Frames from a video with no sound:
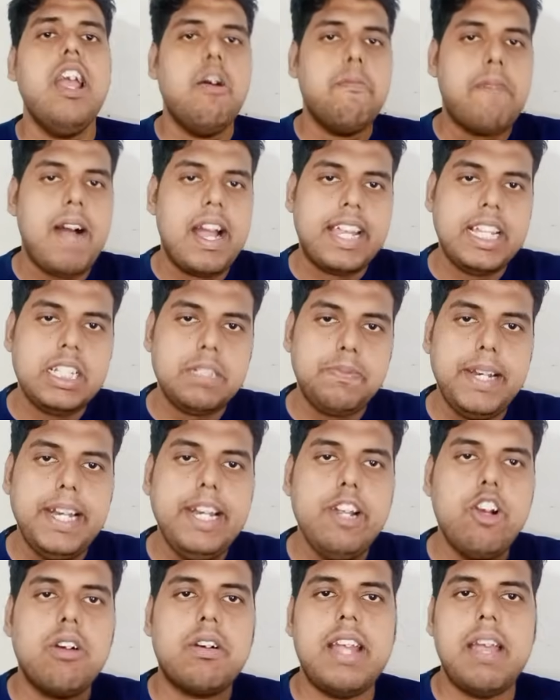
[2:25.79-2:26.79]
बाकी इस
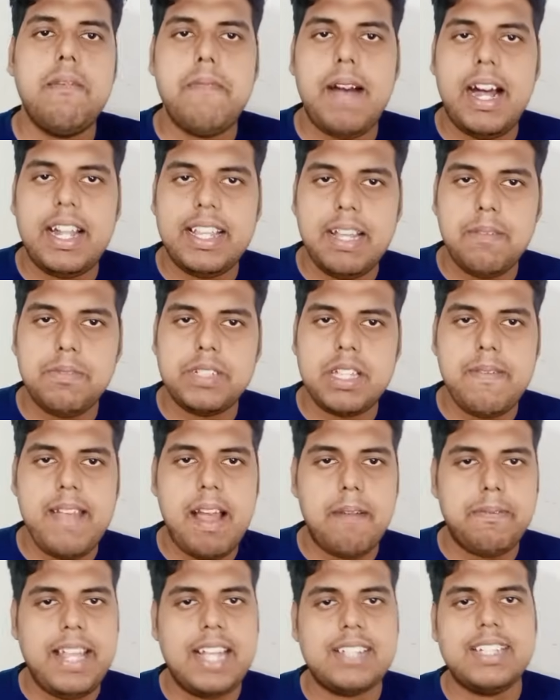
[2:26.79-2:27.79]
वीडियो के माध्यम से भी
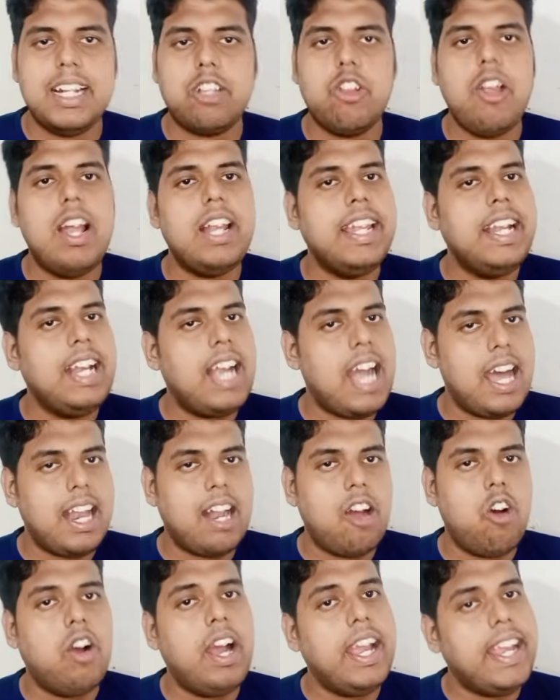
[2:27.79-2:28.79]
आप देख सकते हो लिंक आ रहा
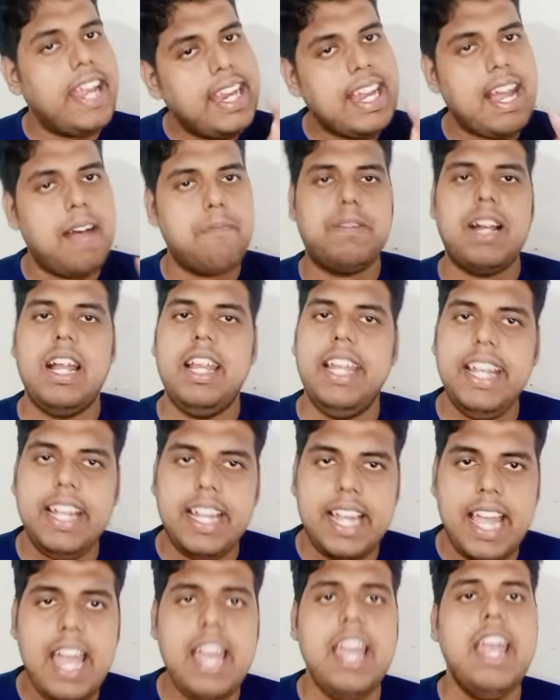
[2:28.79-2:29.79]
होगा यही आपका लिंक
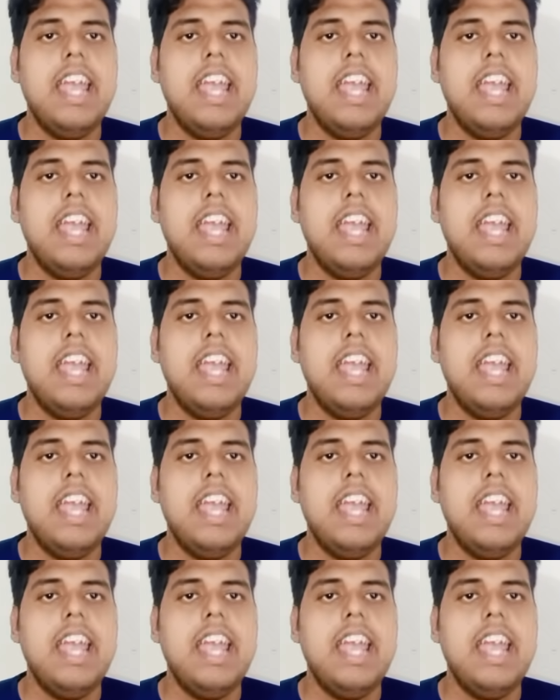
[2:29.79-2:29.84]
है